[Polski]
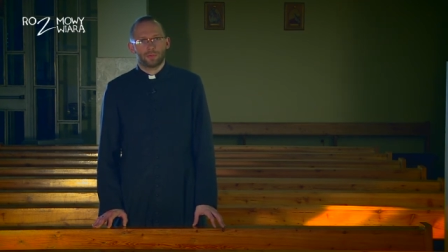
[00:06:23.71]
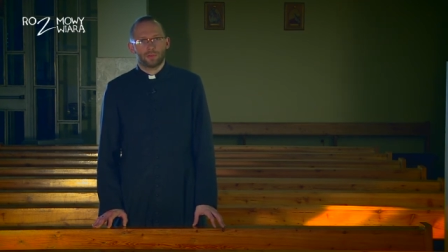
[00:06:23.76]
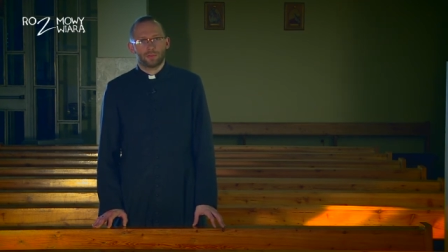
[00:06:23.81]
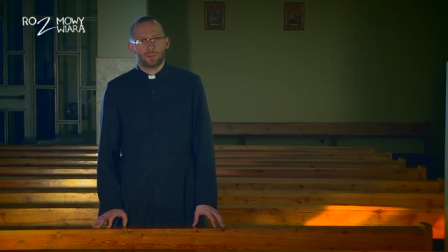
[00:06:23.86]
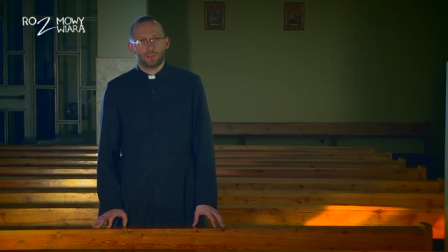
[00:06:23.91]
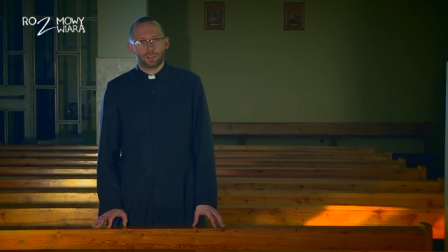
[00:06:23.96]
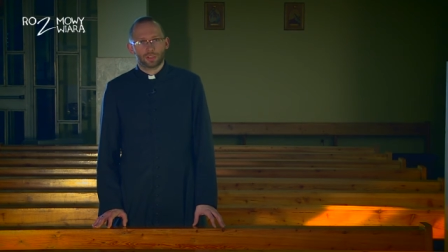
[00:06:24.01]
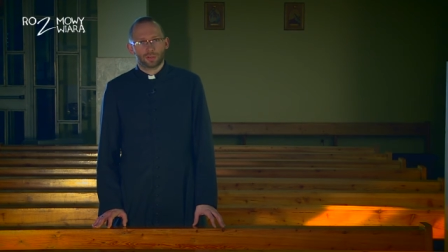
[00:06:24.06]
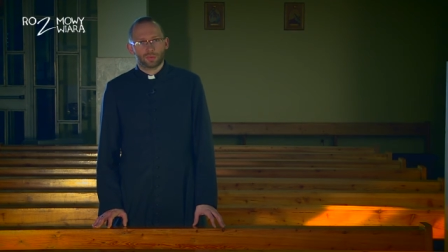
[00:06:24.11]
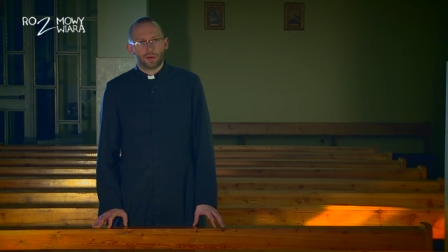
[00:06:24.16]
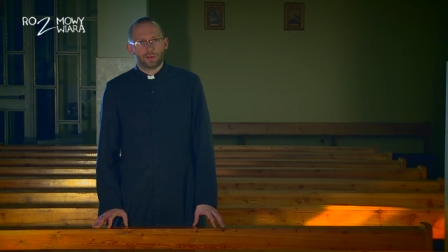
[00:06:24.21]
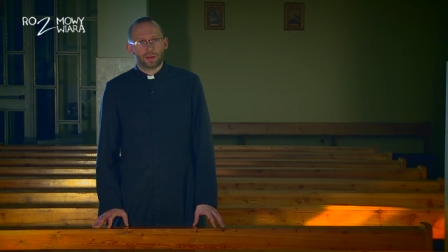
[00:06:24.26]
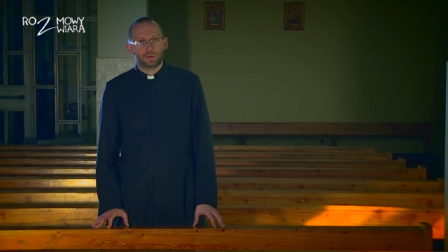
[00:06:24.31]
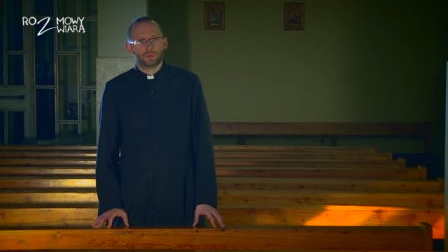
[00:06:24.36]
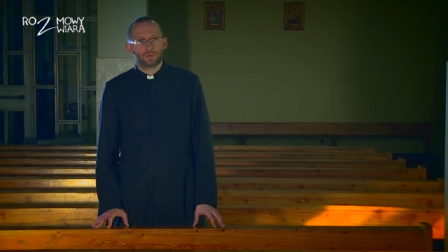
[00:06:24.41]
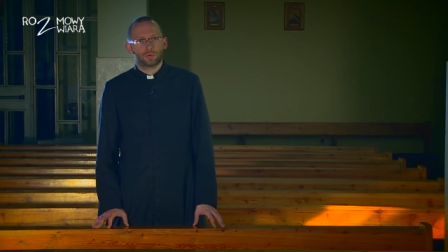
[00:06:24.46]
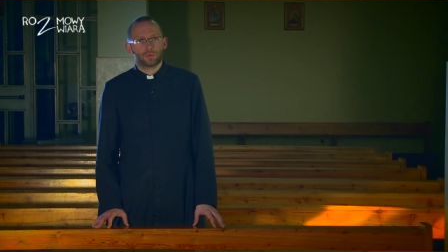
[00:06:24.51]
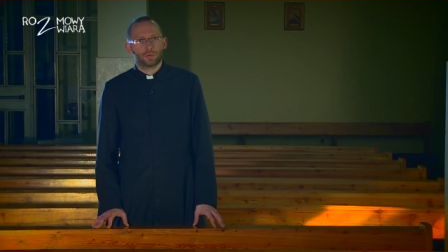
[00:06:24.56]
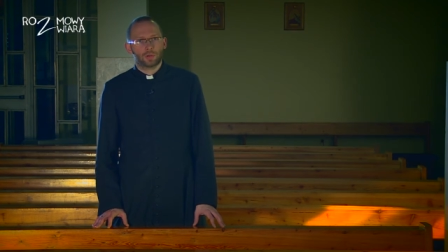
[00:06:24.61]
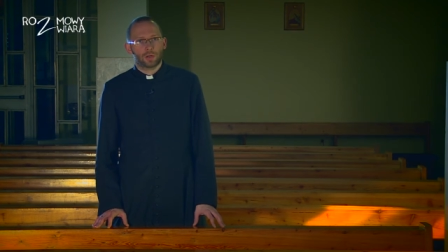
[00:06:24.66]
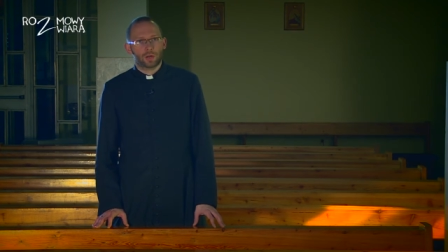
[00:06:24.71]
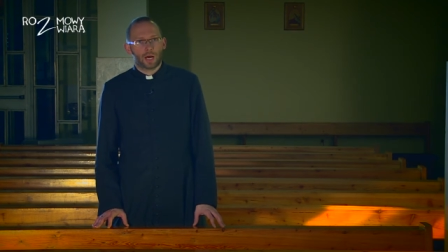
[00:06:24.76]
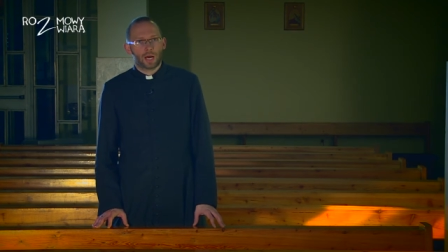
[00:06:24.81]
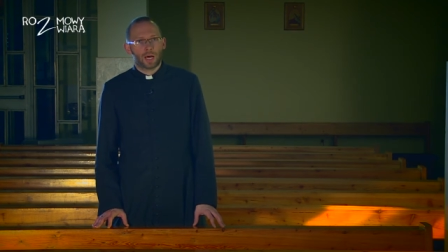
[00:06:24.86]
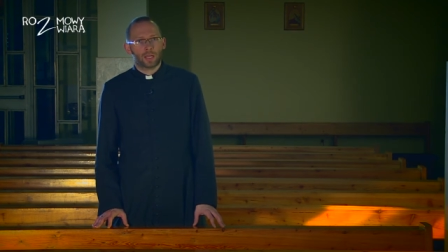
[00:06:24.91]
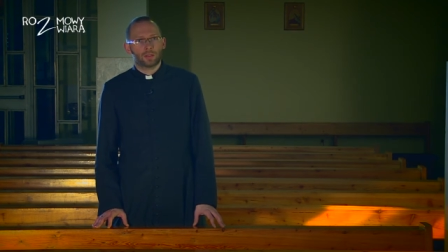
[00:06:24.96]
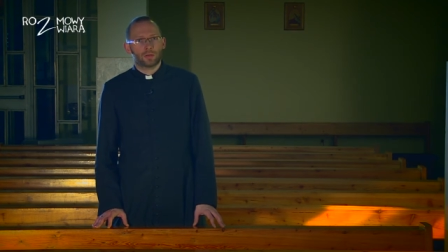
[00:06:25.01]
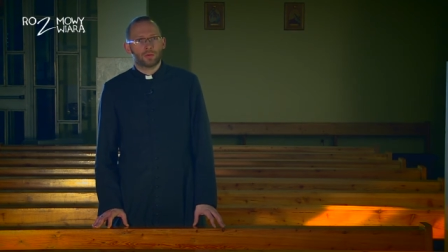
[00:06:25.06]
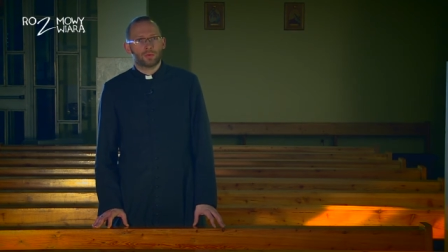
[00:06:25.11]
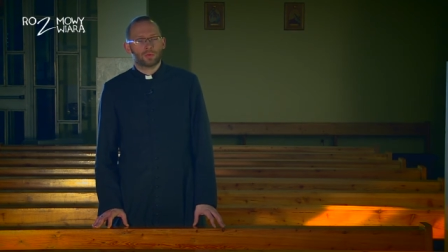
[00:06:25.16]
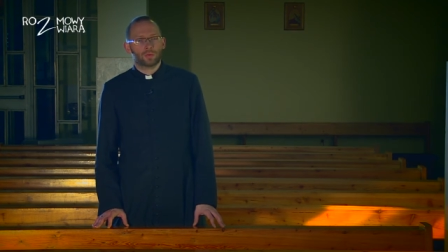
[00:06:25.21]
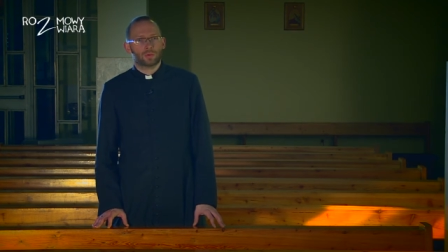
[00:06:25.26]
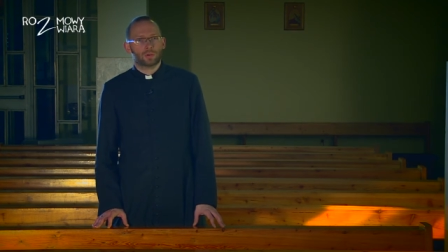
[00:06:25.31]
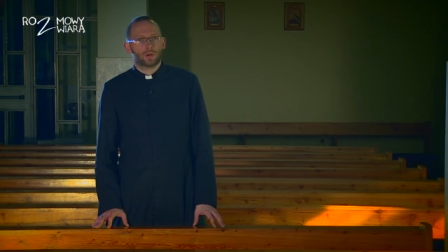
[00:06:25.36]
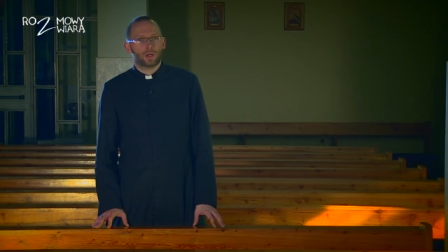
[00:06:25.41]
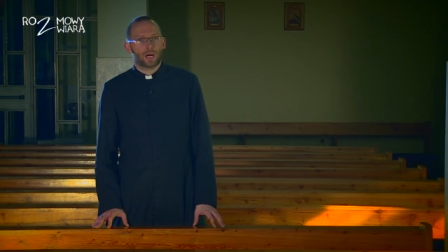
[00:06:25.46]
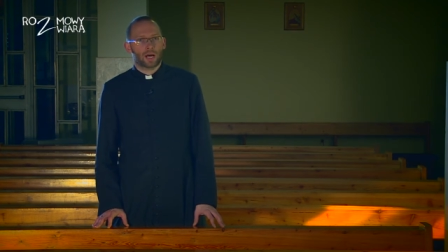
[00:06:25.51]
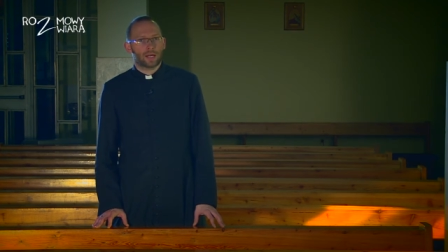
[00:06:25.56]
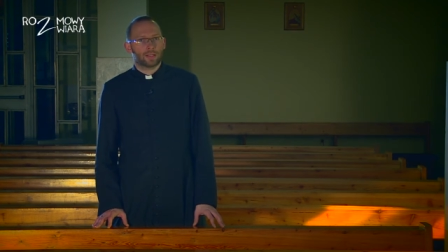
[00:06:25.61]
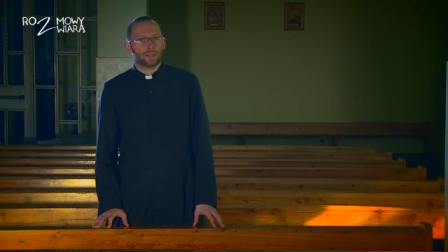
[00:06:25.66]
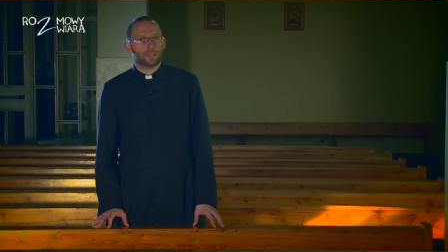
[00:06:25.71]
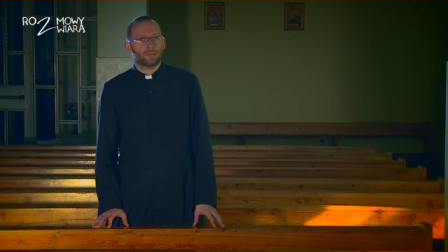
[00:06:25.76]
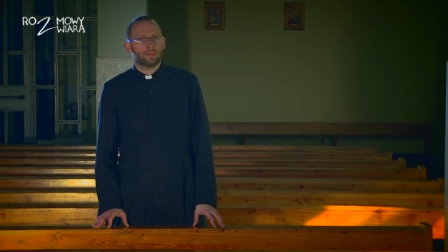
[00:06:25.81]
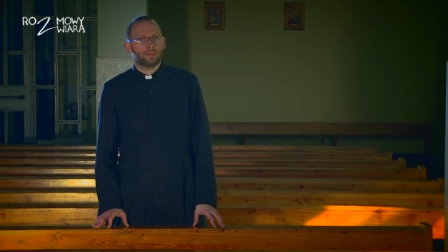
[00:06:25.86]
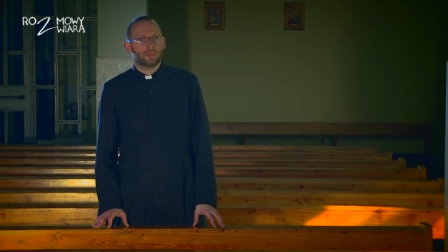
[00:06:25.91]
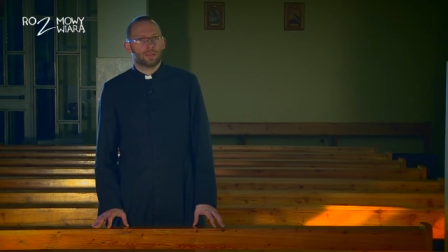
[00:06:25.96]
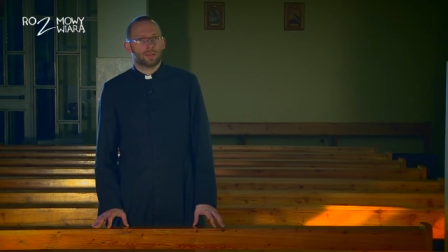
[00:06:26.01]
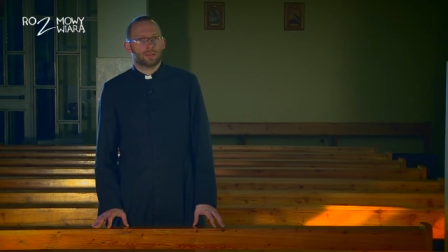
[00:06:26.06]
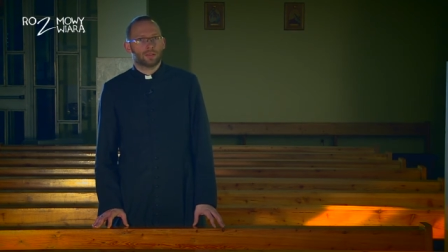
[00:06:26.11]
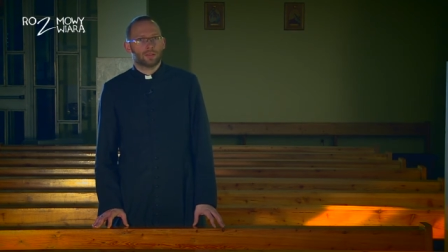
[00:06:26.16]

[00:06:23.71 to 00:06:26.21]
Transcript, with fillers: Czy rozmawiam z ukochaną, ukochanym,